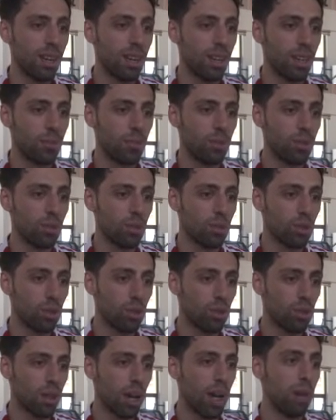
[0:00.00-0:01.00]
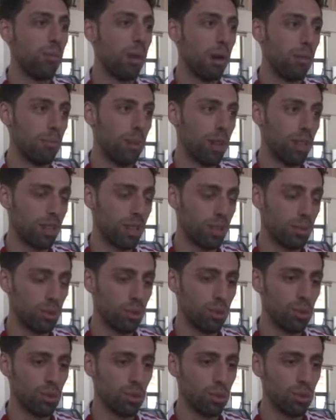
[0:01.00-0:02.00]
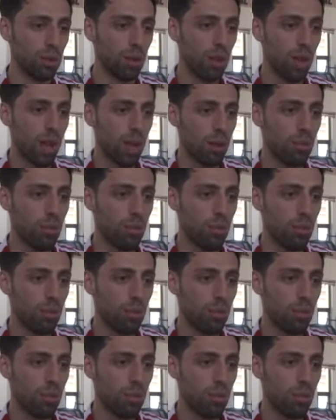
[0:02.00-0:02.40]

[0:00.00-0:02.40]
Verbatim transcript: e, bu çok daha bambaşka bir duygu.